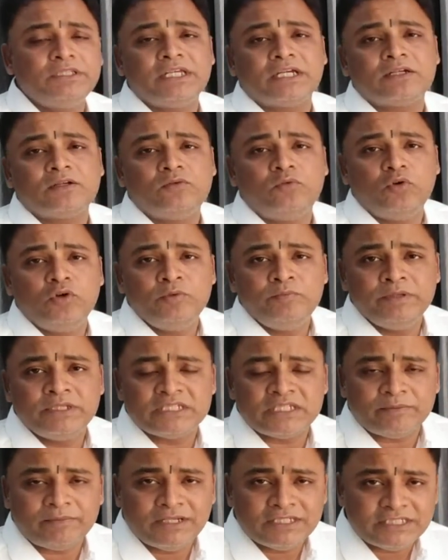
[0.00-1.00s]
तक कोई भी
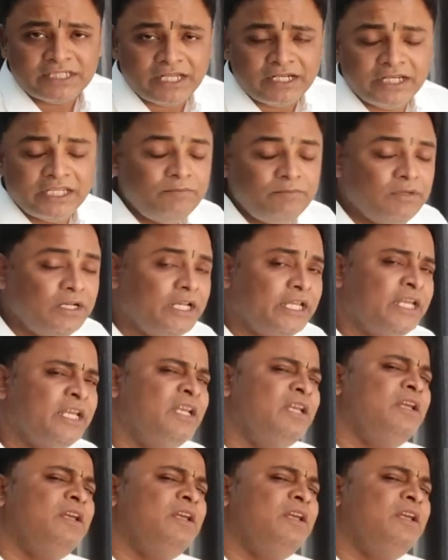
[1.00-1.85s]
समाचार नहीं मिले